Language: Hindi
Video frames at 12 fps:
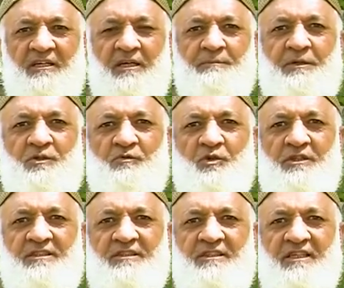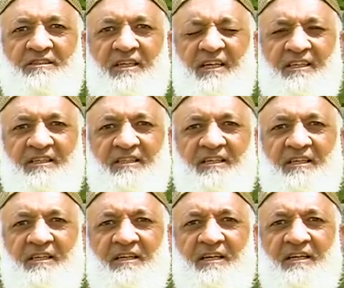कभी तो वो इश्किया शायरी करने
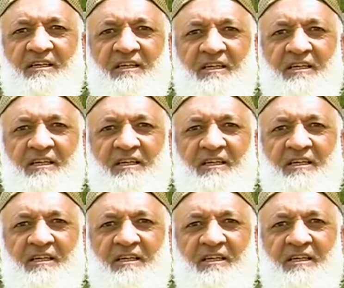लगा